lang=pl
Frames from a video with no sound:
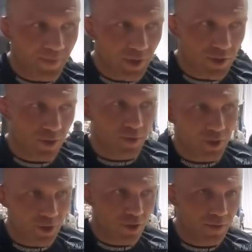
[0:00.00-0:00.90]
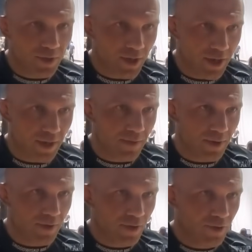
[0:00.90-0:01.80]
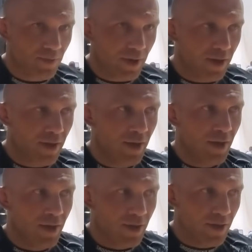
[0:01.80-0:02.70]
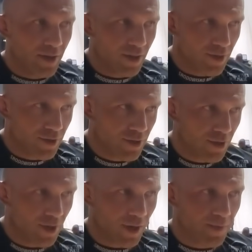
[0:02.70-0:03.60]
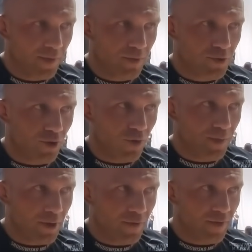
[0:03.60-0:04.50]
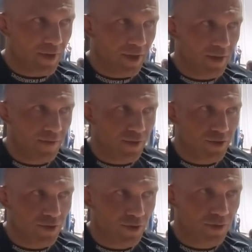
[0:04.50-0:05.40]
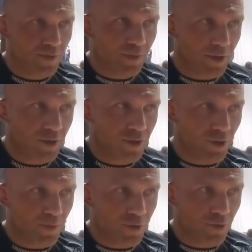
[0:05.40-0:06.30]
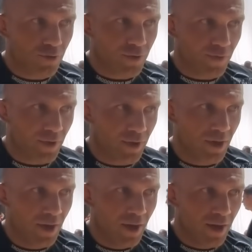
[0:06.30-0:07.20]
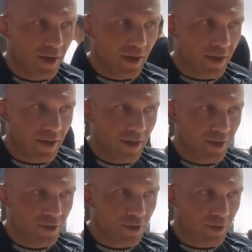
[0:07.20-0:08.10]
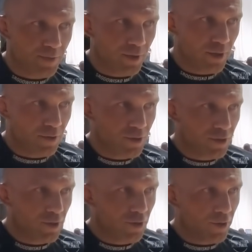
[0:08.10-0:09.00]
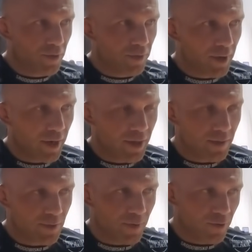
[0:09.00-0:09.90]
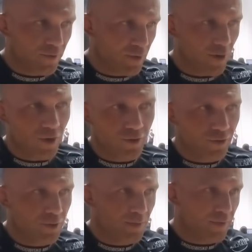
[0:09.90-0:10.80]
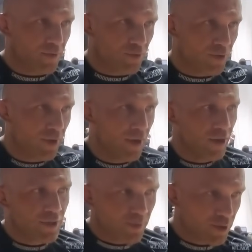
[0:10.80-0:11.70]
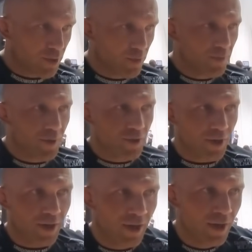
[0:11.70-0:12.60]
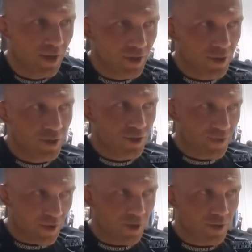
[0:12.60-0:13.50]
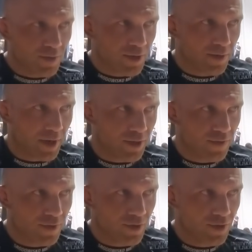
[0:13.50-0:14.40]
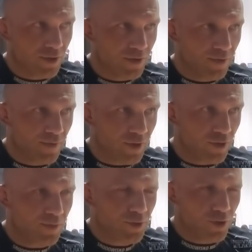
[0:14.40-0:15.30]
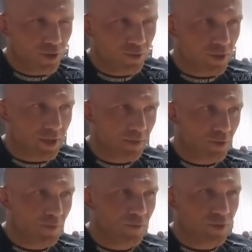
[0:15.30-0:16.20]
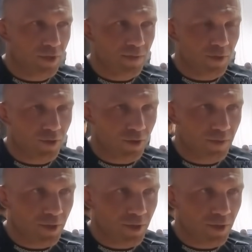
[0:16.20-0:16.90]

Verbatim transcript: e, z tą krytyką i z hejtem. No, on ma, e, że tak powiem, jeszcze opanowane i wiesz, on praktycznie od początku swojej kariery gdzieś tam spotkał spotykał się z ogromnym hejtem z powodu wyglądu, z powodu sposobu bycia i świetnie sobie z tym radzi, więc y, wiesz, on przychodził, czasami już mówił, że jest zmęczony